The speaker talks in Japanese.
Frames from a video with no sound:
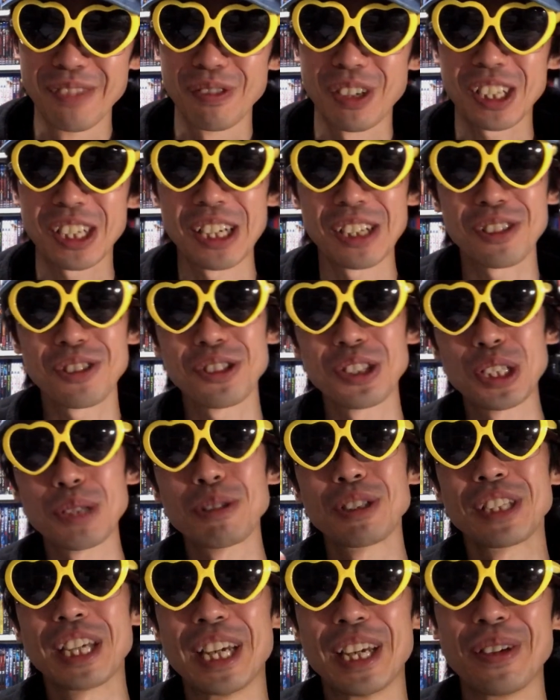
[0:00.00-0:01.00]
まあ、結局自
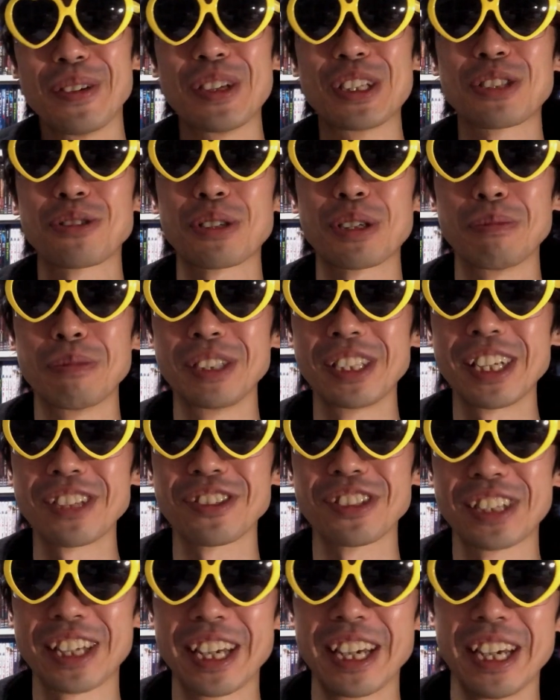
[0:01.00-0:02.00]
分ね、それ見れ
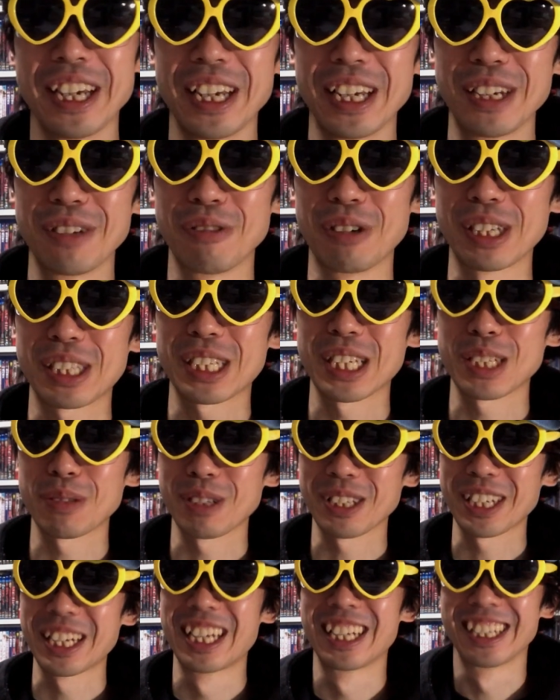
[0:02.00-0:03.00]
ずに、終わってし
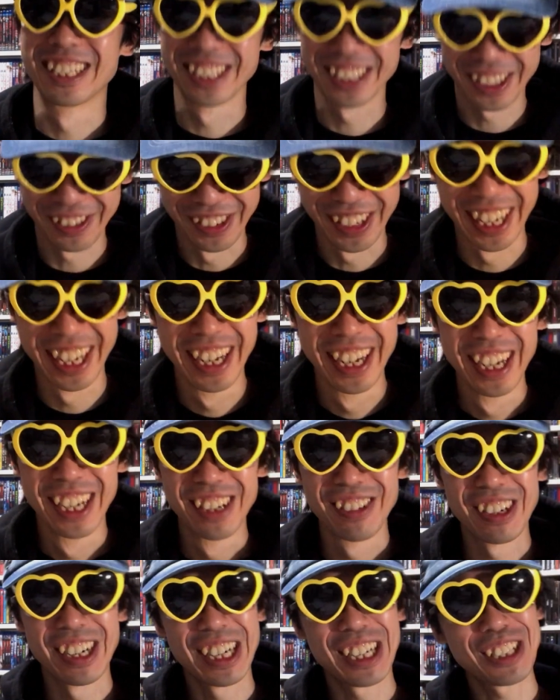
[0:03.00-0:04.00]
まったんですけどね。
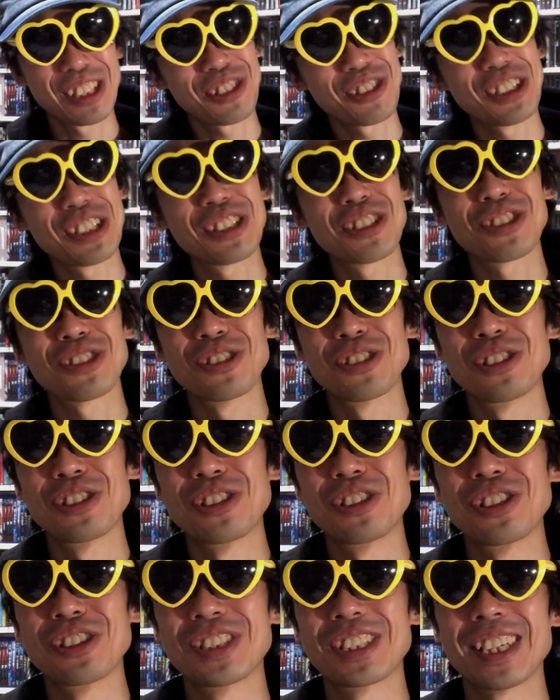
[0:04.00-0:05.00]
ああ、それはちょっ
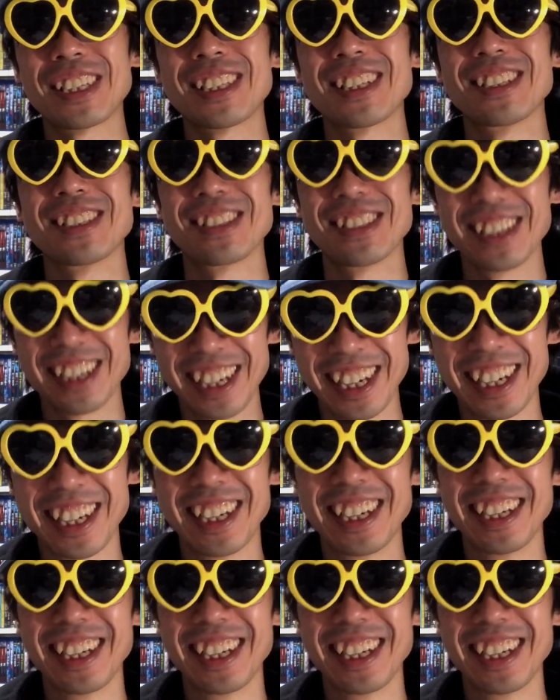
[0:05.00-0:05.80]
と残念ですね。